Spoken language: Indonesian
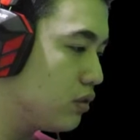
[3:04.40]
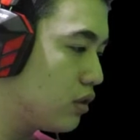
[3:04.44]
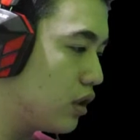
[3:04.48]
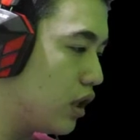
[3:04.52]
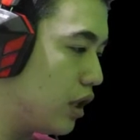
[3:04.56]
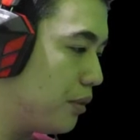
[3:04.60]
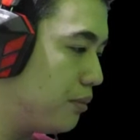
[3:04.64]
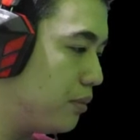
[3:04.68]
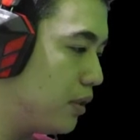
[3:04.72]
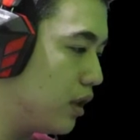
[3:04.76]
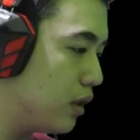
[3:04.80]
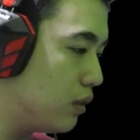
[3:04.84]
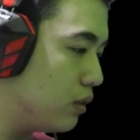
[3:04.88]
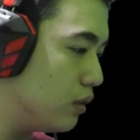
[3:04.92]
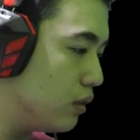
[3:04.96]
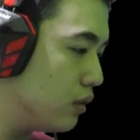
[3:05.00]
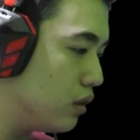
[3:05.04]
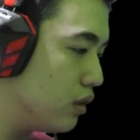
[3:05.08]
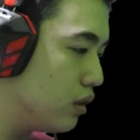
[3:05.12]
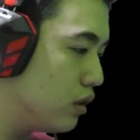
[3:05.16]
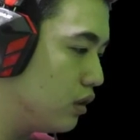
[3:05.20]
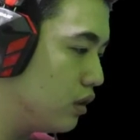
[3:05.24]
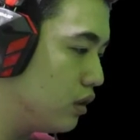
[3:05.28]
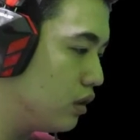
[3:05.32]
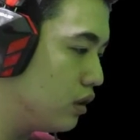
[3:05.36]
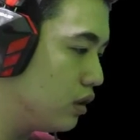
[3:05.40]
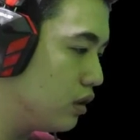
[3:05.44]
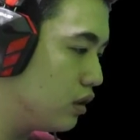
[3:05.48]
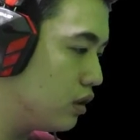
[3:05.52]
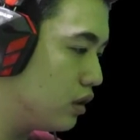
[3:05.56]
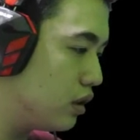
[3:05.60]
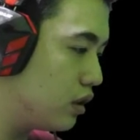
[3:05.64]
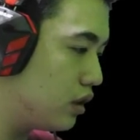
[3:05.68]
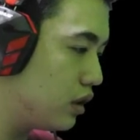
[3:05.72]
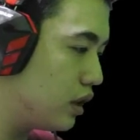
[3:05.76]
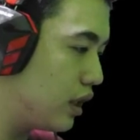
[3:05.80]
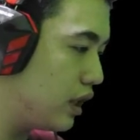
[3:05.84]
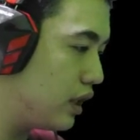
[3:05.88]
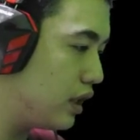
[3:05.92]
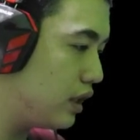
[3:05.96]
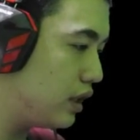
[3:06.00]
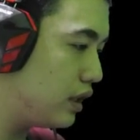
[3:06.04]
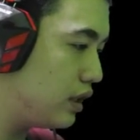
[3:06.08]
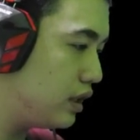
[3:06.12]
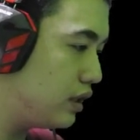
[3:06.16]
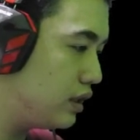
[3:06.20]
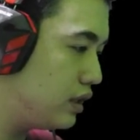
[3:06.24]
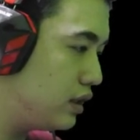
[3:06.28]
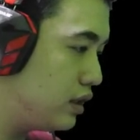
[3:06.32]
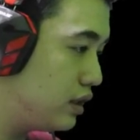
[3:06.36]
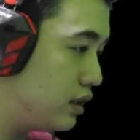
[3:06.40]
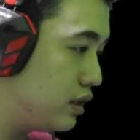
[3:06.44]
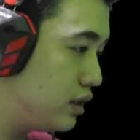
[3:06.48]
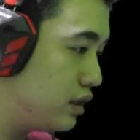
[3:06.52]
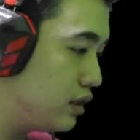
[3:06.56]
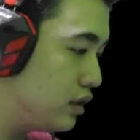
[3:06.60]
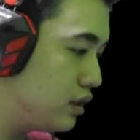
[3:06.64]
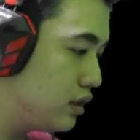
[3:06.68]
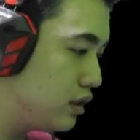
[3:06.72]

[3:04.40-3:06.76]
to climb down. Nice.